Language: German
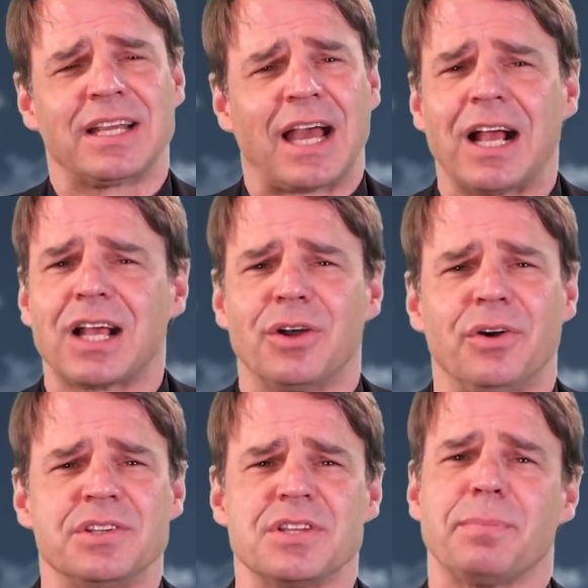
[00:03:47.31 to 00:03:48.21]

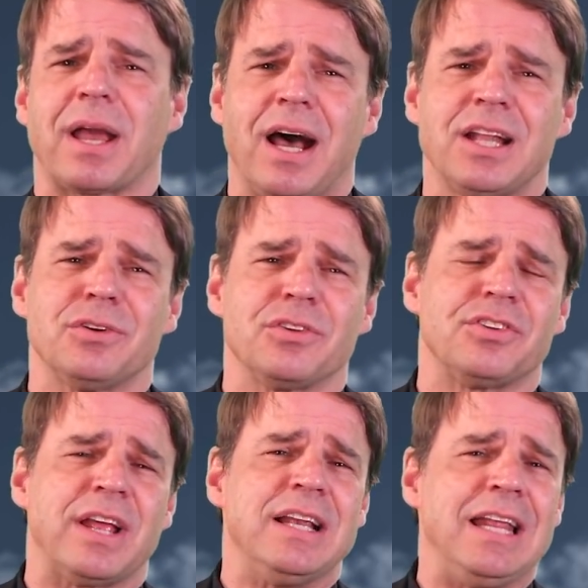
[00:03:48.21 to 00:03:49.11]
Krankenhäuser,
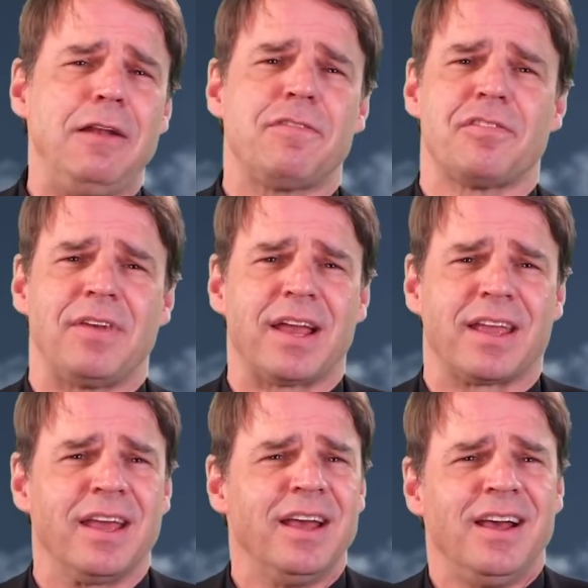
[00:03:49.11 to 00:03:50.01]
Beratungsstellen,
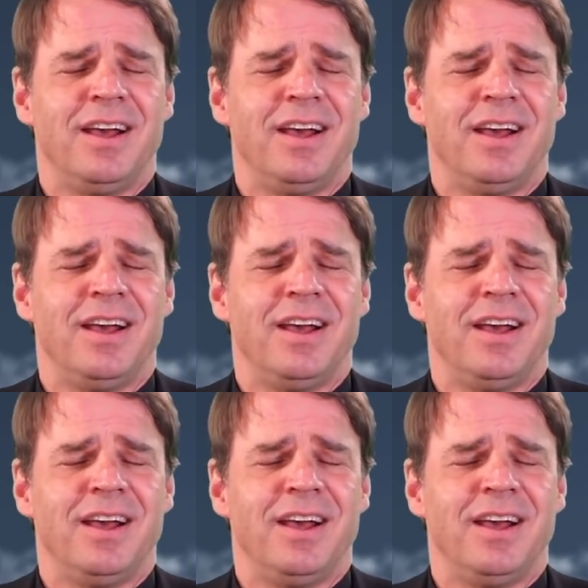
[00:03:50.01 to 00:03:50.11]
Hilfswerke,